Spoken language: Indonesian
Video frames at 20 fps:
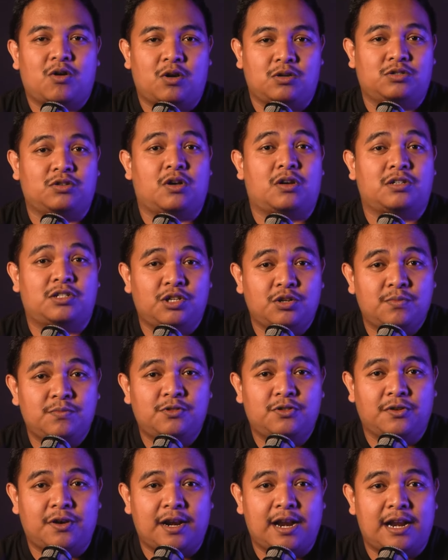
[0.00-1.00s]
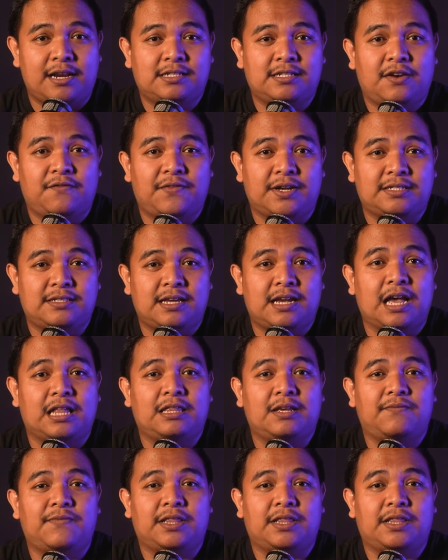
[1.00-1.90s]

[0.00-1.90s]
Konsorsium Jurnalis Investigatif